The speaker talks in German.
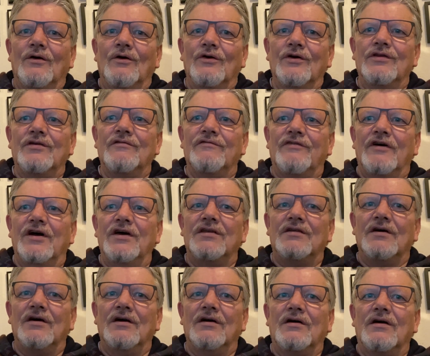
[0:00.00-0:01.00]
Heute
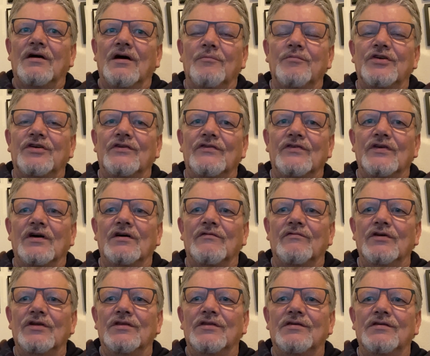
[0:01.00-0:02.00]
Freitag, habe ich
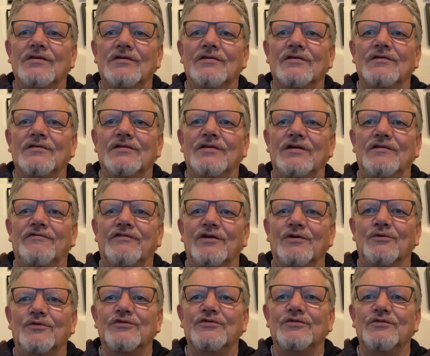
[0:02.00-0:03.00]
gesagt, wird die
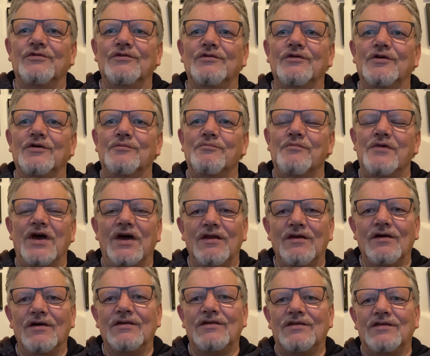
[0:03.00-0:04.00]
Verlosung
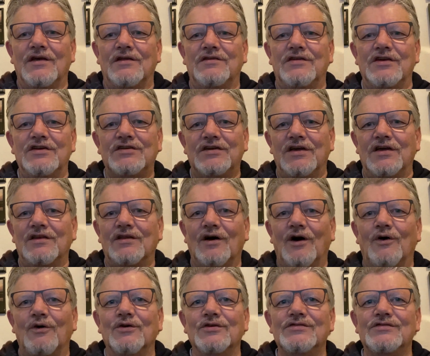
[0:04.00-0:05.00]
beendet. Der Tisch
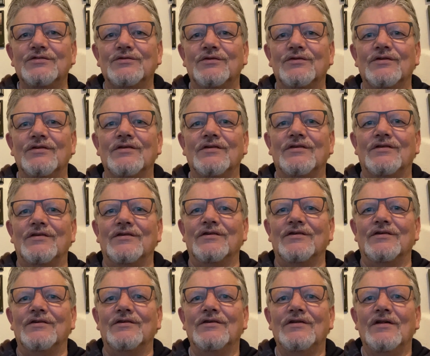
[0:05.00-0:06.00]
geht raus und
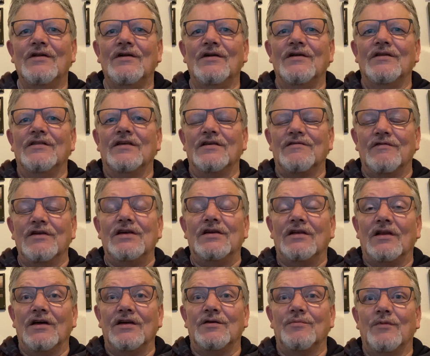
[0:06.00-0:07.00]
äh, das will
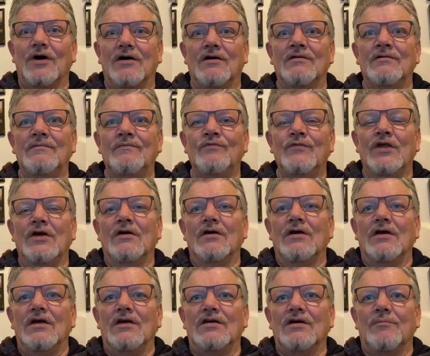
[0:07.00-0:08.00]
ich gleich machen.
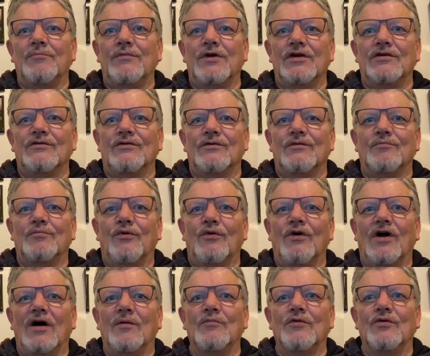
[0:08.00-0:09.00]
Ich habe mir so ein
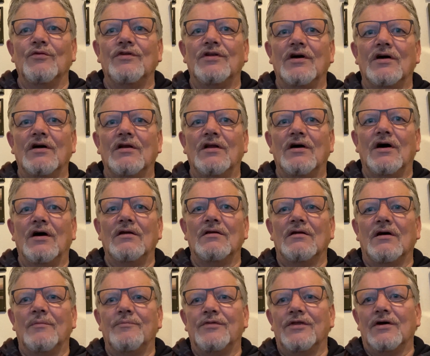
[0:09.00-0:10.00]
Programm
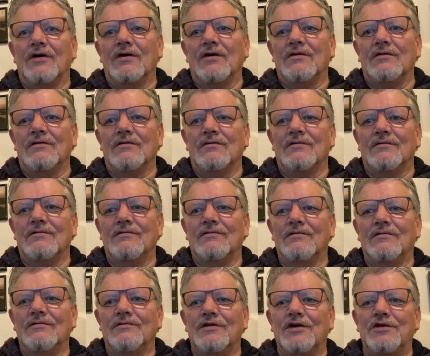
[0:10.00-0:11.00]
runtergeladen, habe da eine,
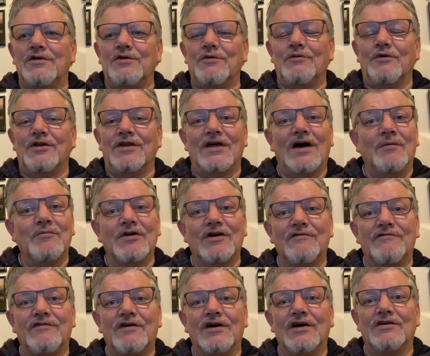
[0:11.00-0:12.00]
eine, nette junge Dame
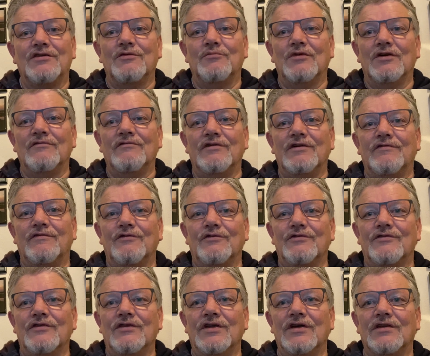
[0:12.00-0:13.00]
gefragt, mal, wie
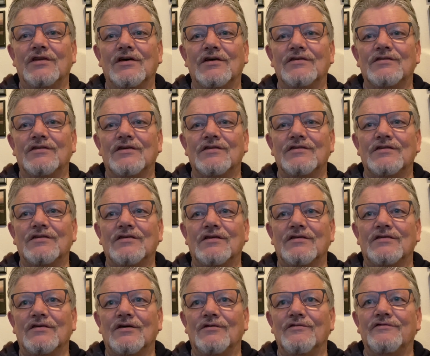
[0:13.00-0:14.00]
funktioniert das, dass ich
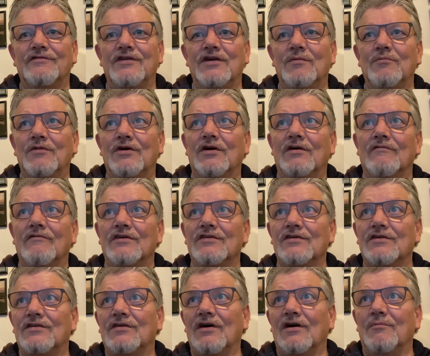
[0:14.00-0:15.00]
das aufnehmen kann,
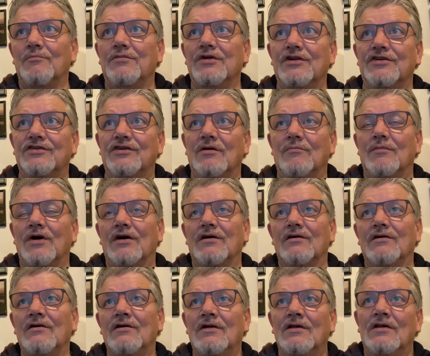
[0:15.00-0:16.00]
was ich da am Bildschirm
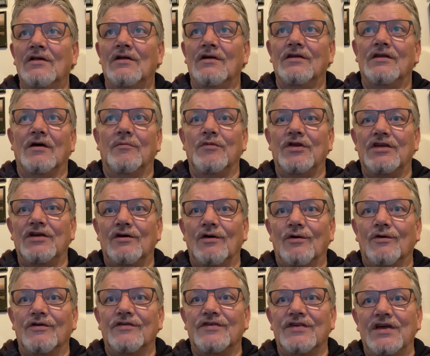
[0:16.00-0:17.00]
mache, damit
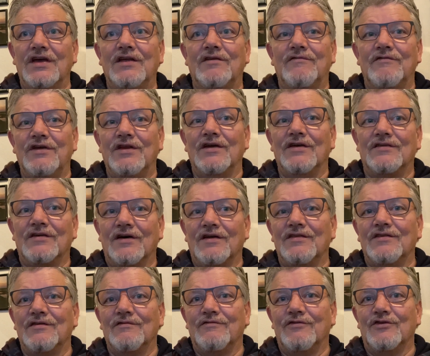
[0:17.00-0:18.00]
ihr auch seht, wie das
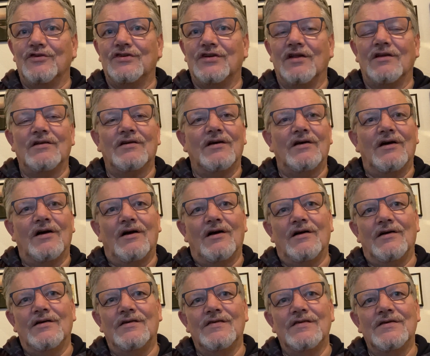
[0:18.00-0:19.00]
Ganze vonstatten
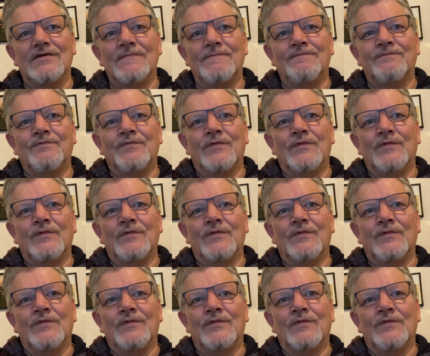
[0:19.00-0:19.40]
gegangen ist.